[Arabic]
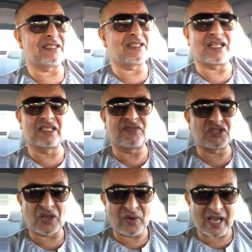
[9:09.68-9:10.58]
تنظف
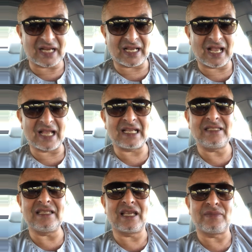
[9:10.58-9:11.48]
الشوارع
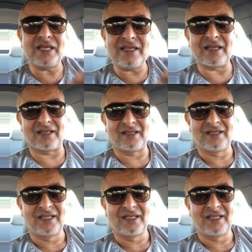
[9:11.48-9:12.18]
حاجات ايجابيه